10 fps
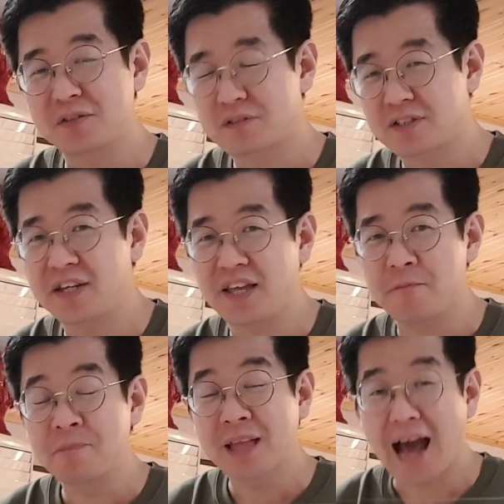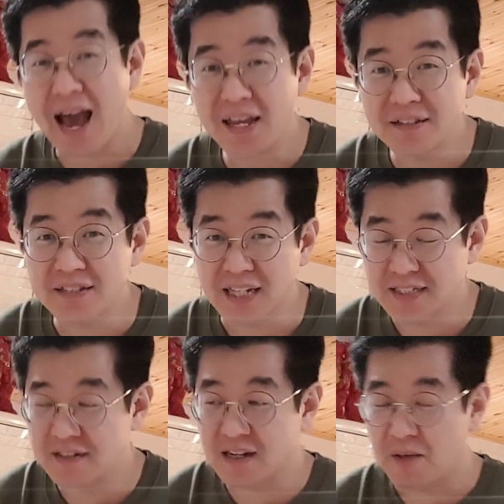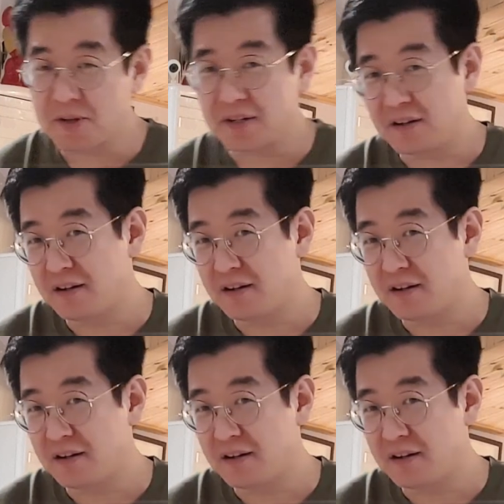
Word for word: 특히 아이들 사진 찍으러 가면은